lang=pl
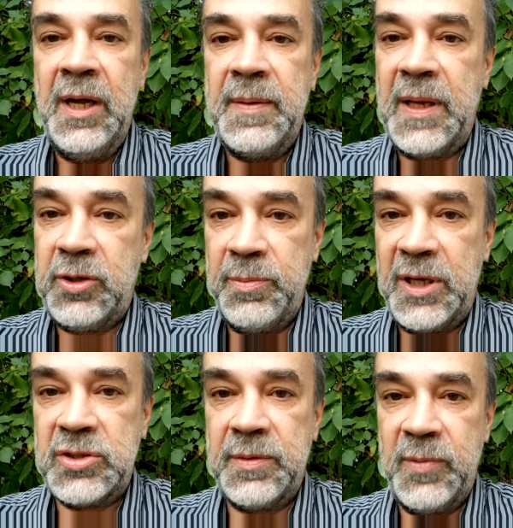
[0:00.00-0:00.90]

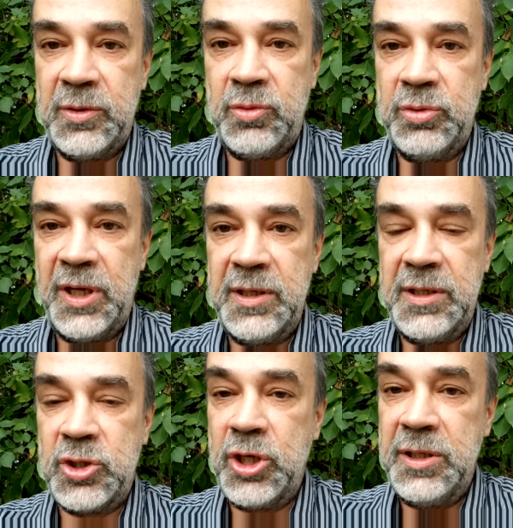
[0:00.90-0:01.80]
Natomiast tutaj,
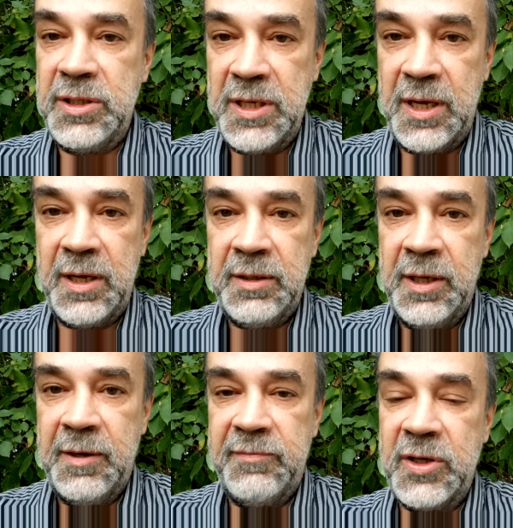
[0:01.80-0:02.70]
jeżeli nie,
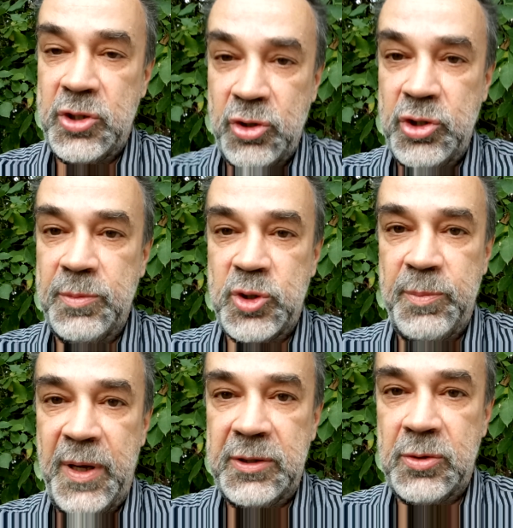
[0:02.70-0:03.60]
w większości
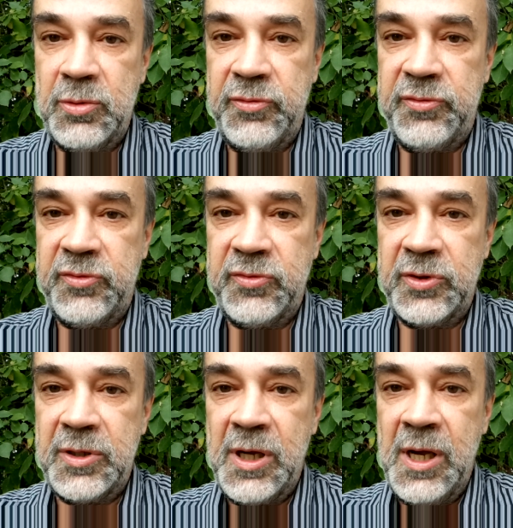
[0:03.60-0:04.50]
przypadków e,